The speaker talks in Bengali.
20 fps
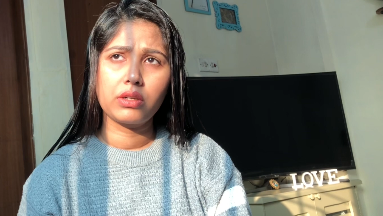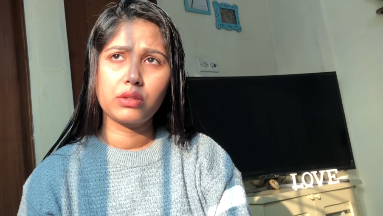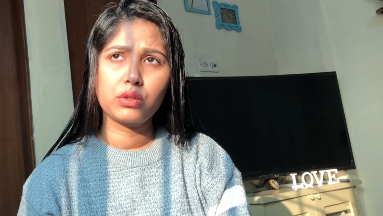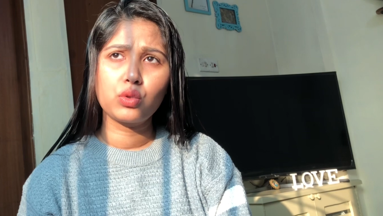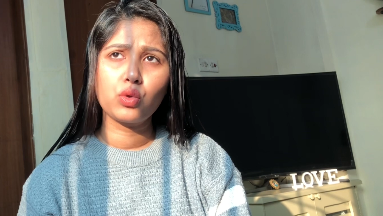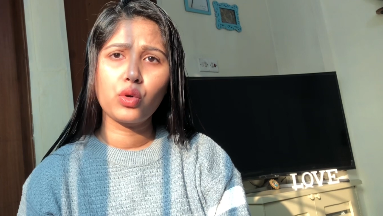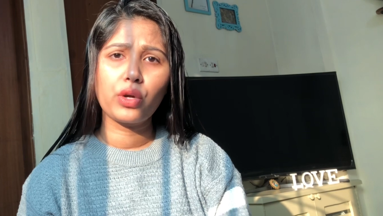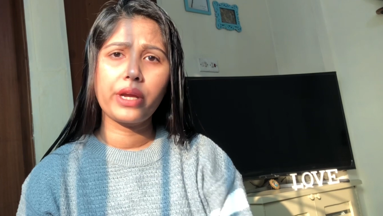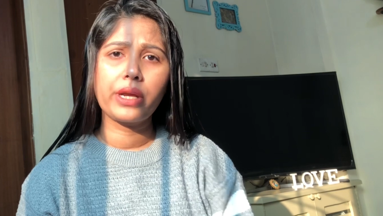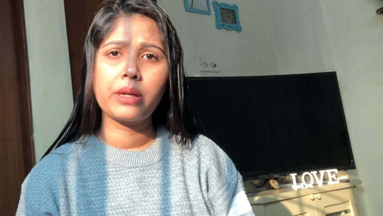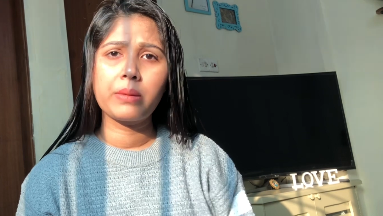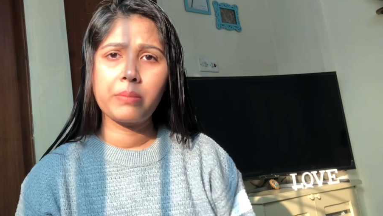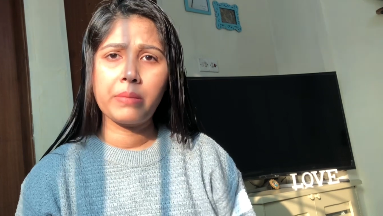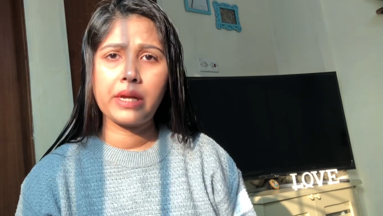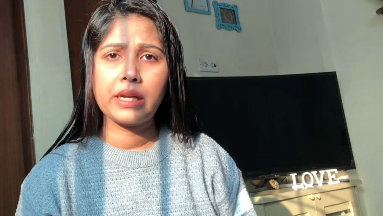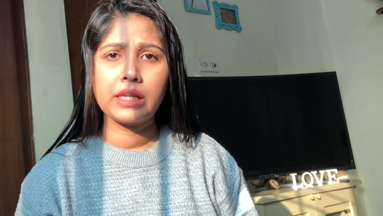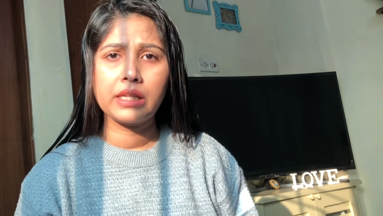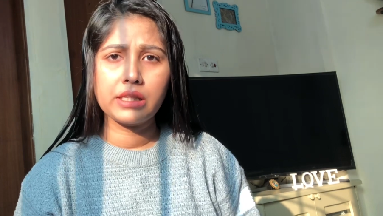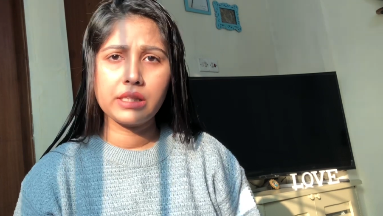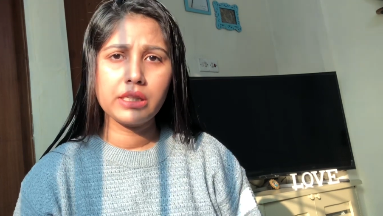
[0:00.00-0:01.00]
টোকেন
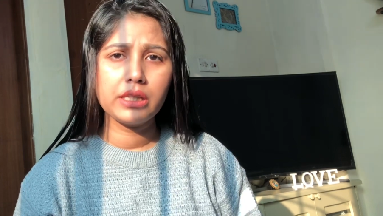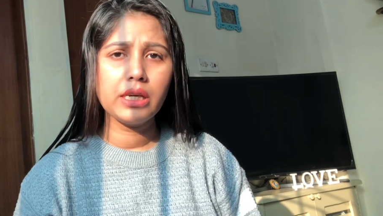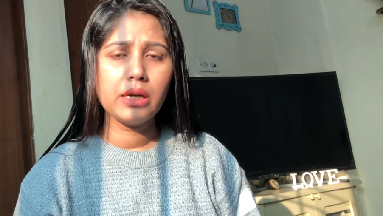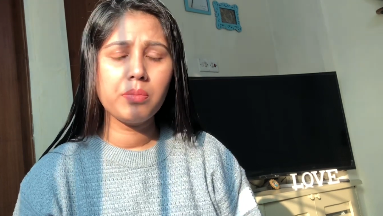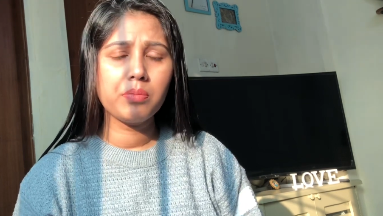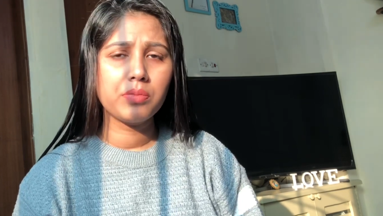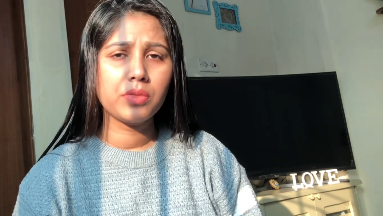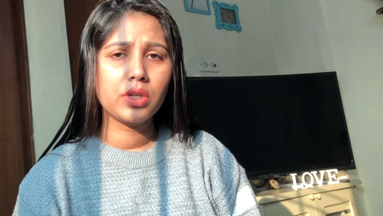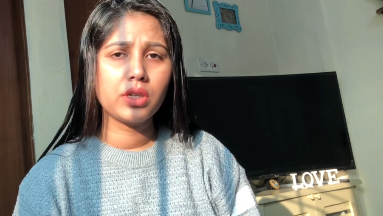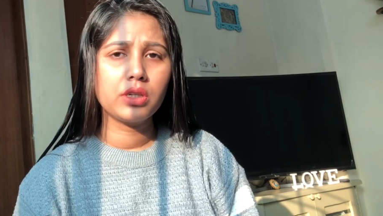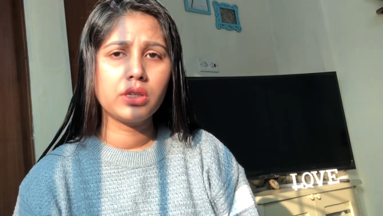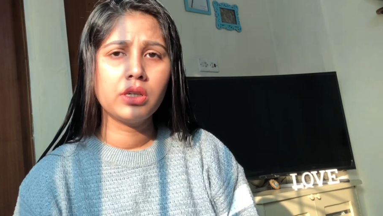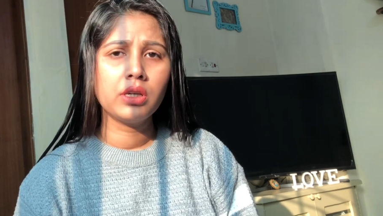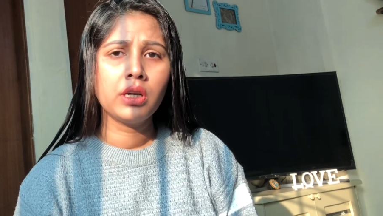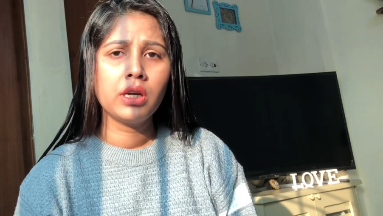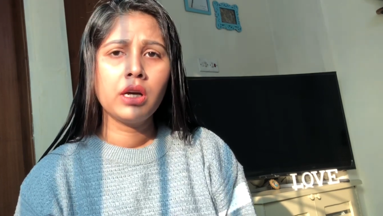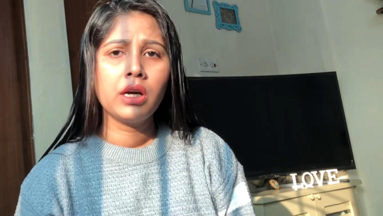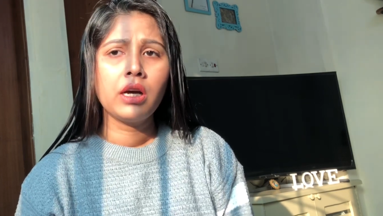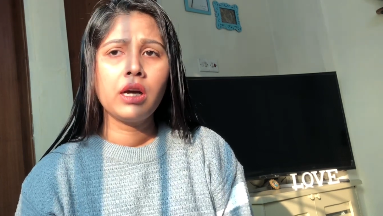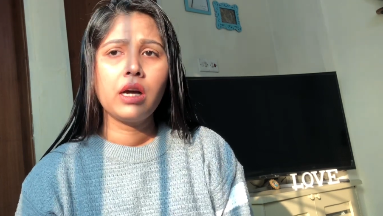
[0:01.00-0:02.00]
মানি দিয়ে আপনার
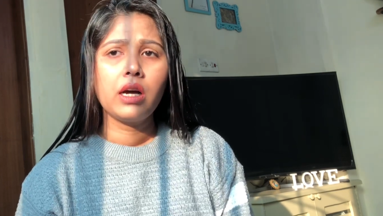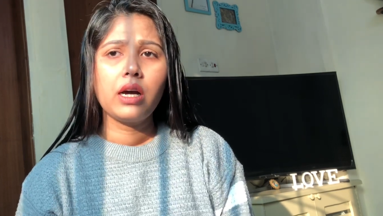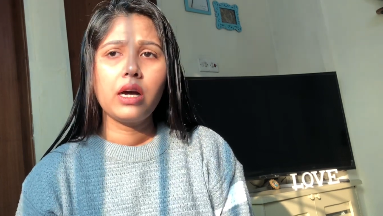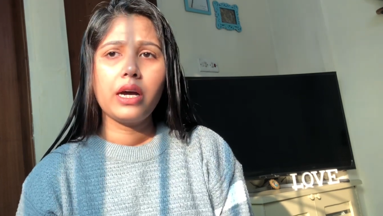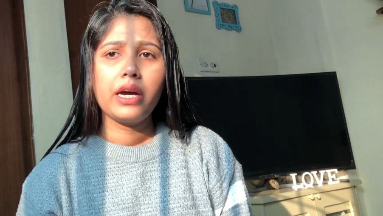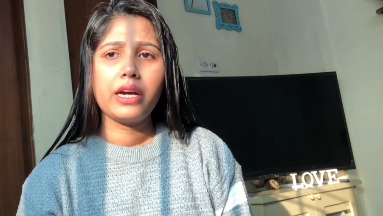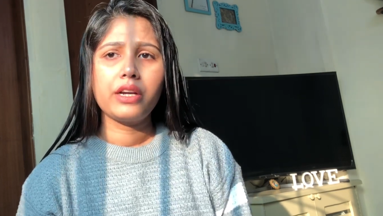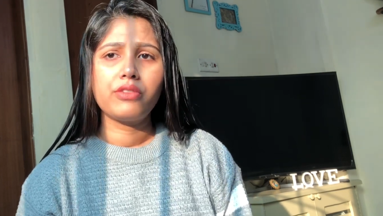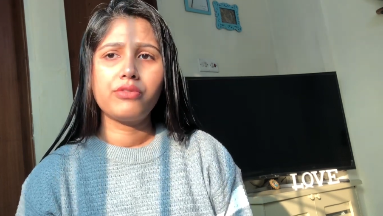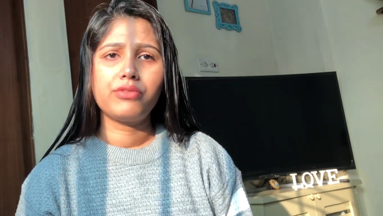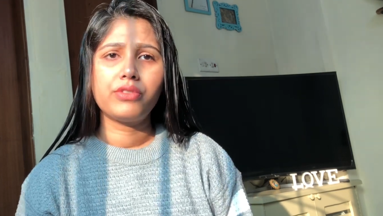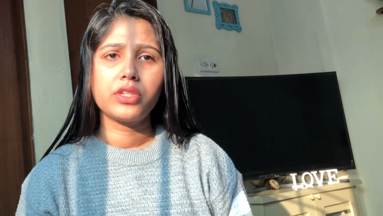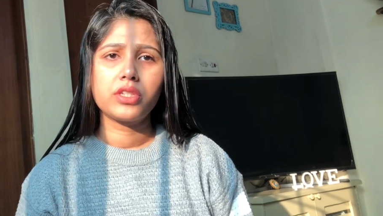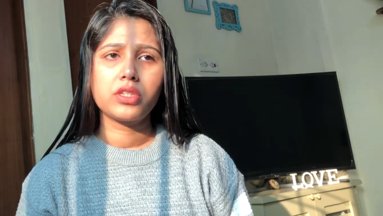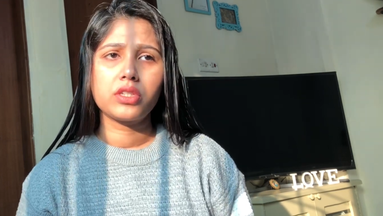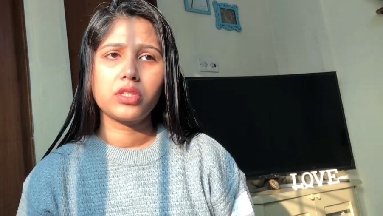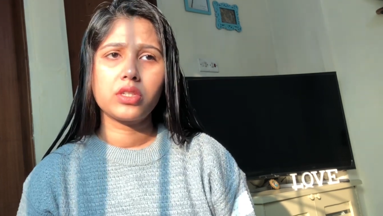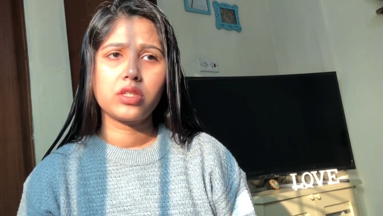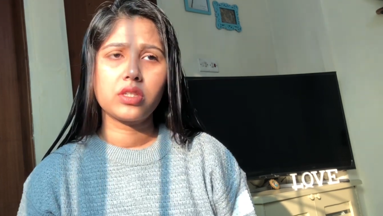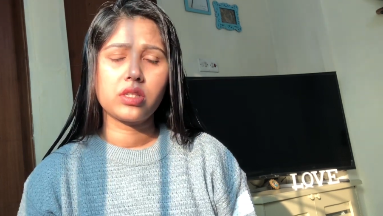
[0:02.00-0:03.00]

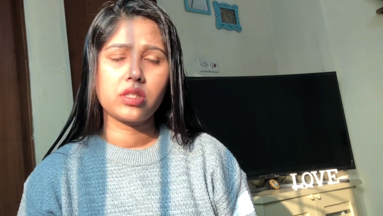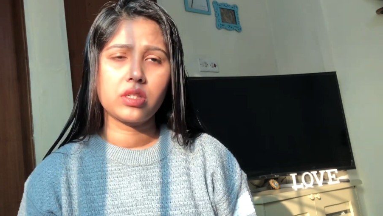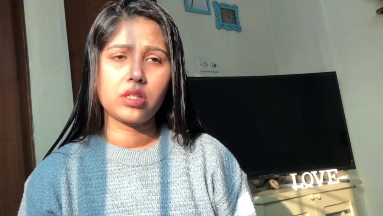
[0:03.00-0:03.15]
অ্যাডভান্স